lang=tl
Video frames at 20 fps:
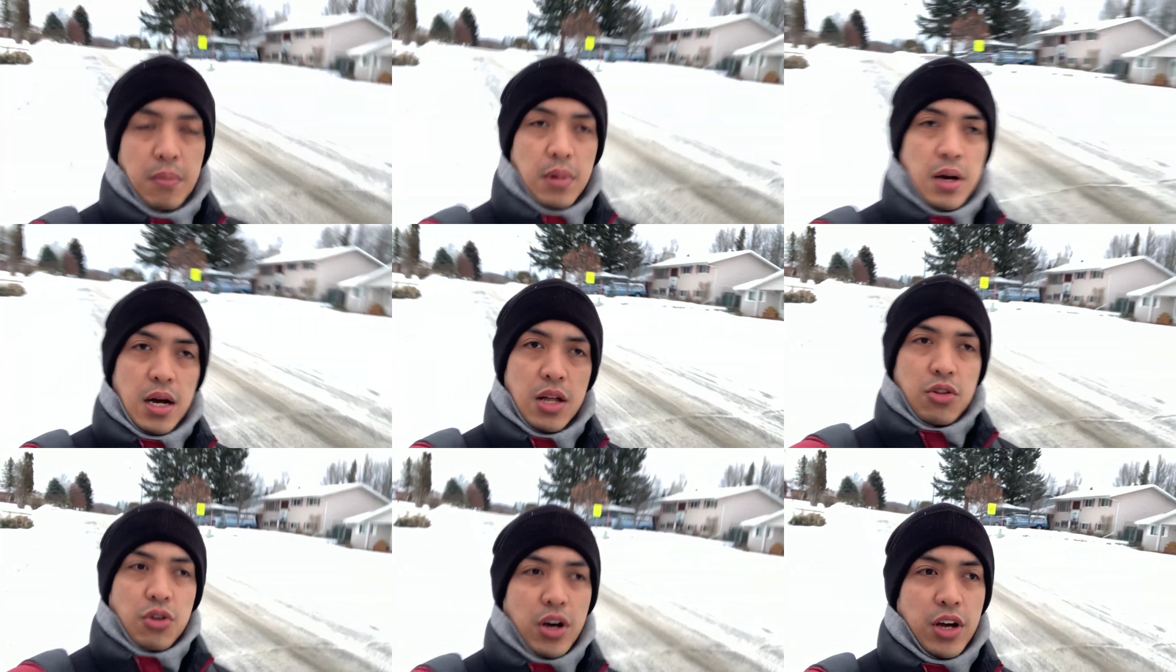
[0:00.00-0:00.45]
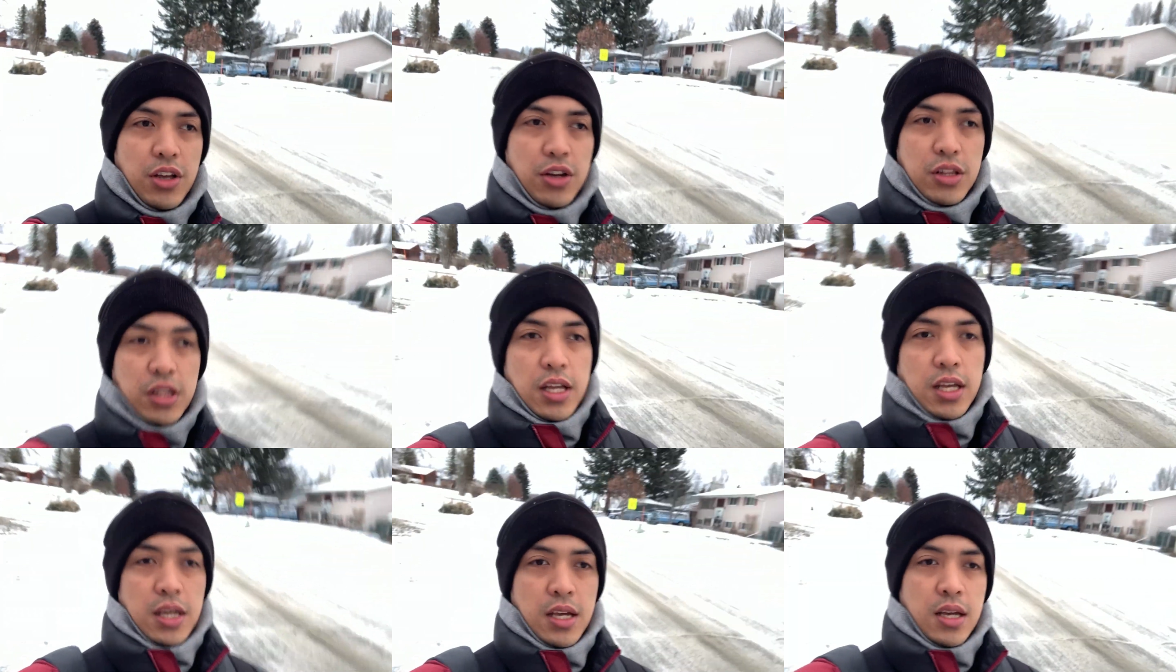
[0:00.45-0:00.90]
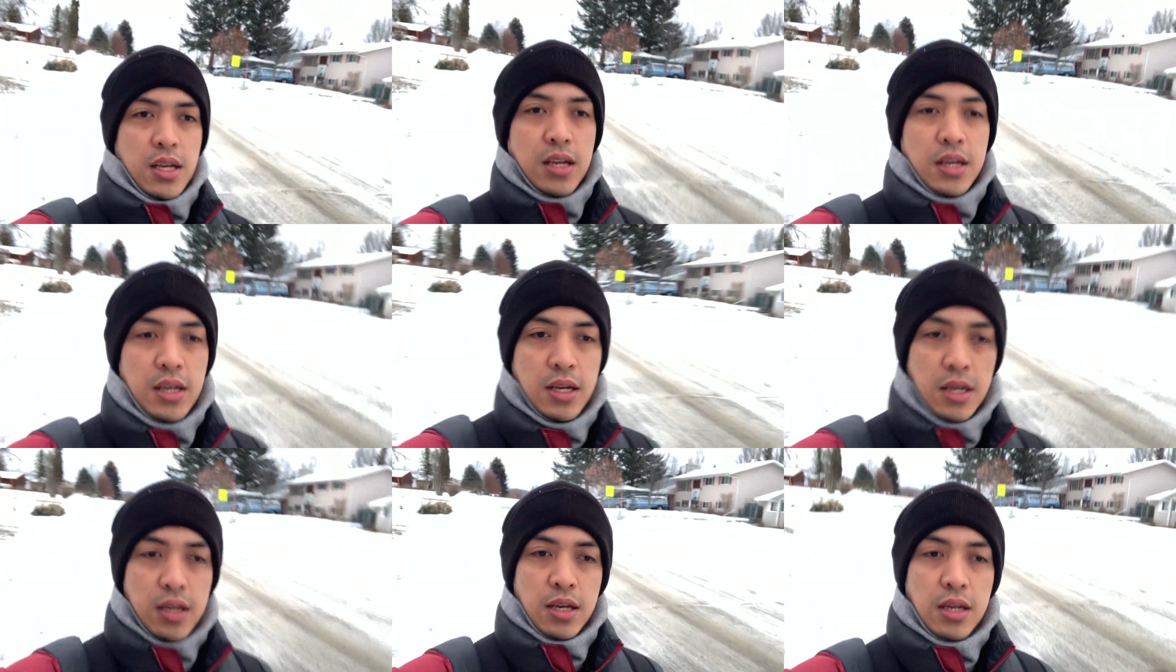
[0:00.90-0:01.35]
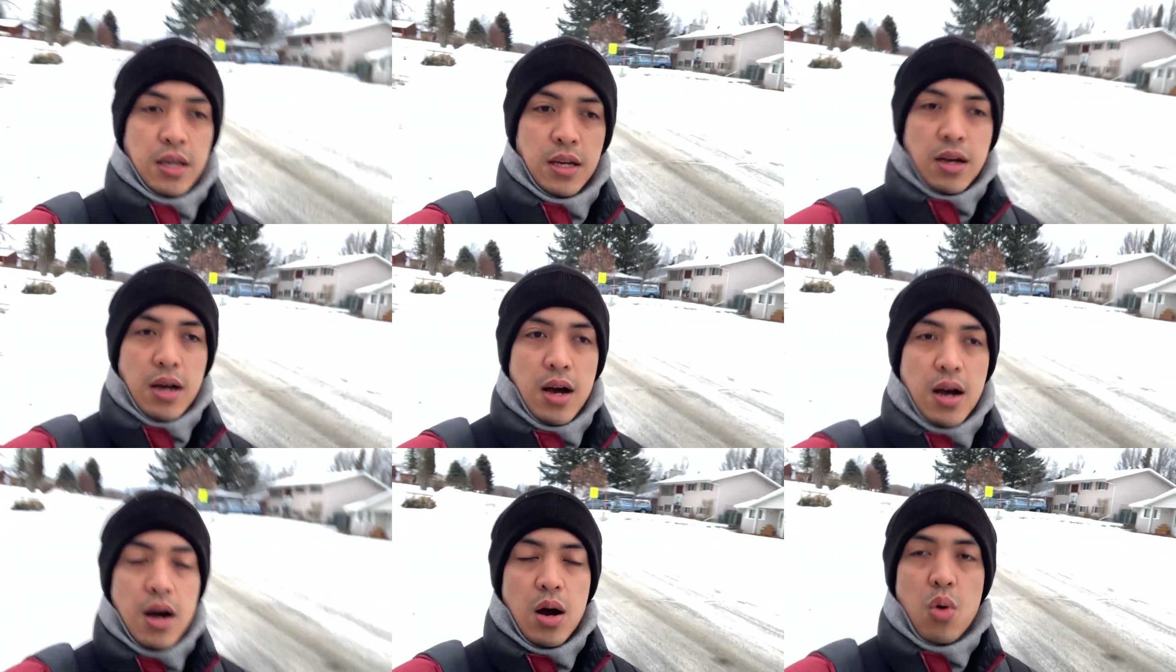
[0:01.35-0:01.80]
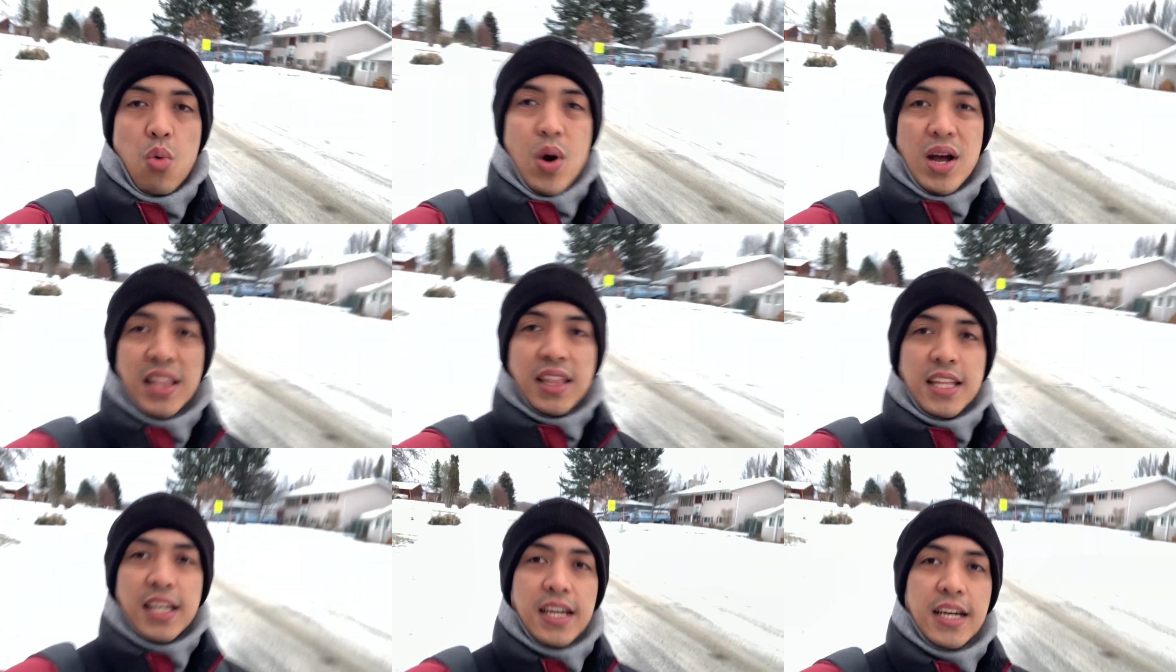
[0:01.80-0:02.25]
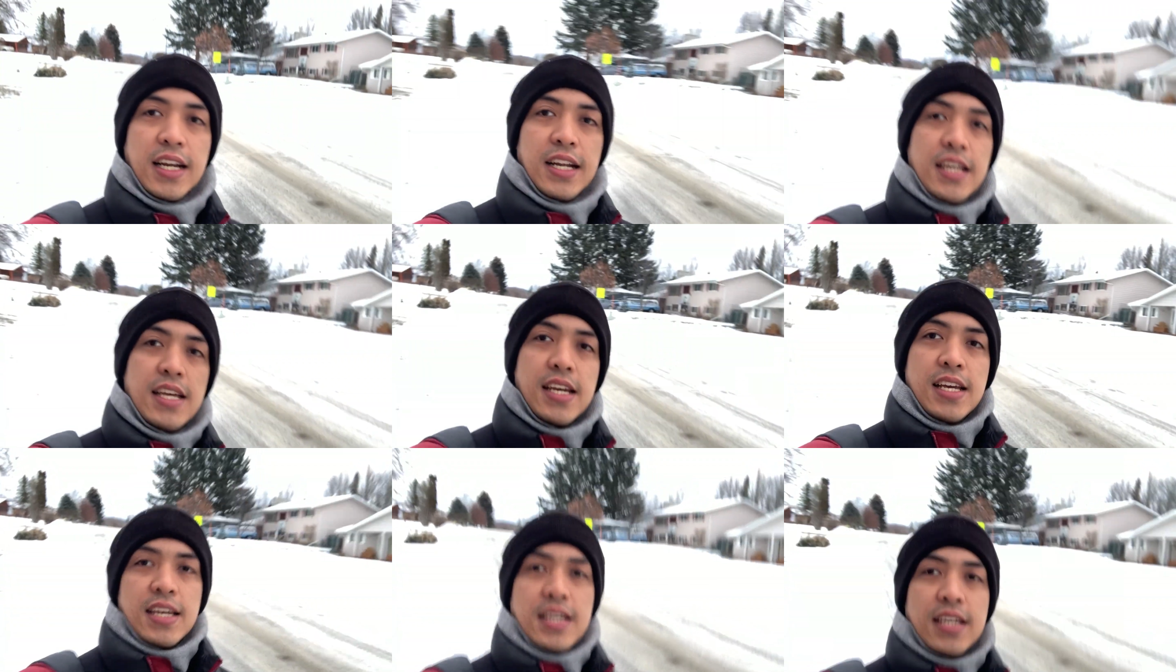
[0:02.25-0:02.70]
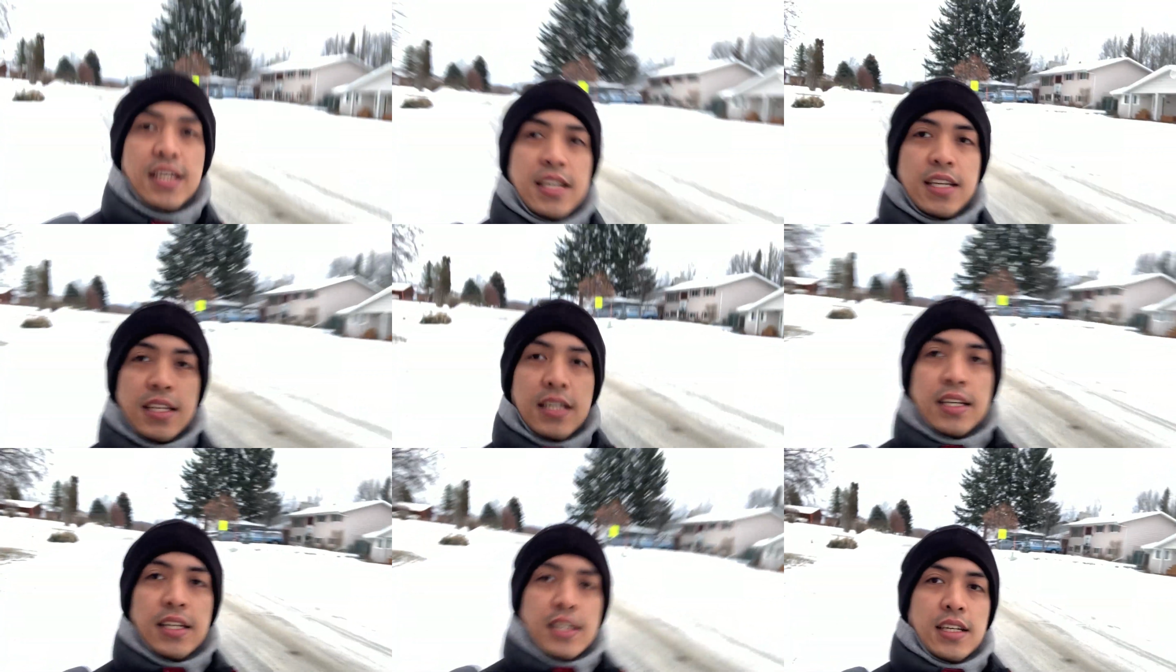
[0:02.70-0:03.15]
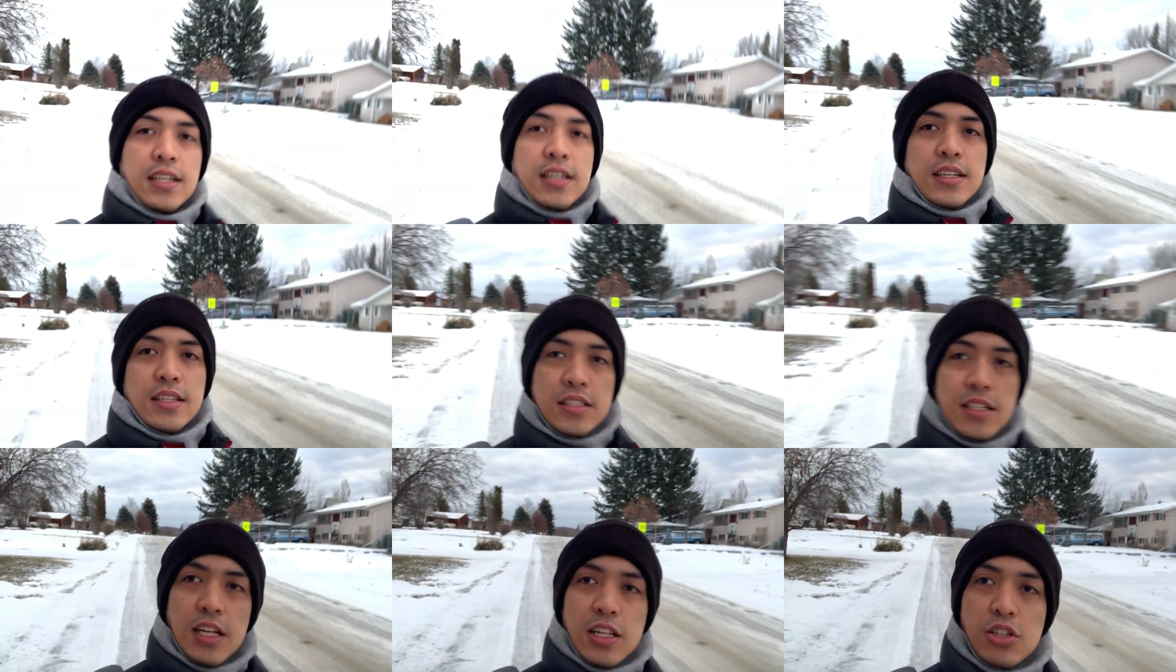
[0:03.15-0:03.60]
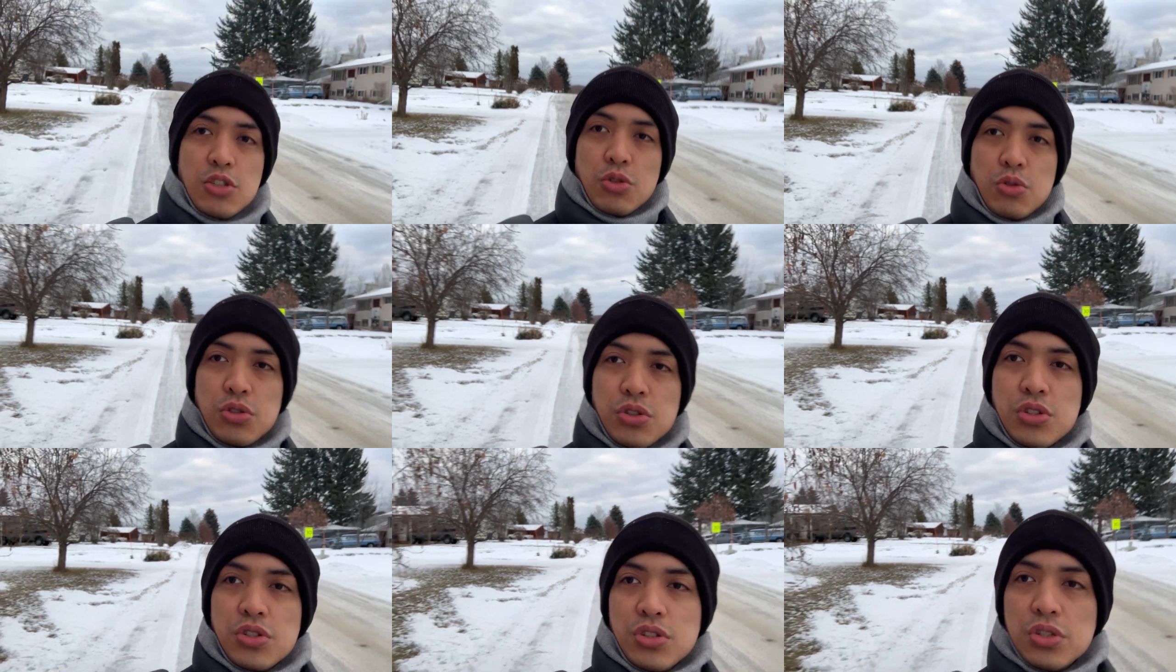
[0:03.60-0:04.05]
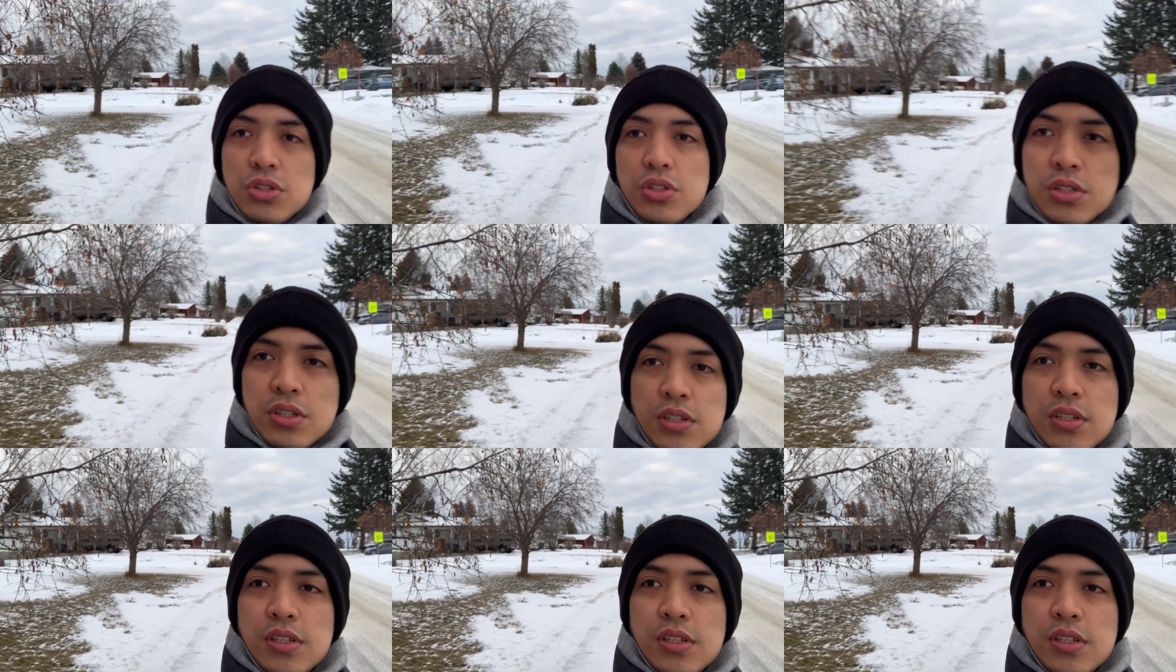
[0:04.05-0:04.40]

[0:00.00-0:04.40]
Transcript: ano ngayon eh uh, 1 degree Celsius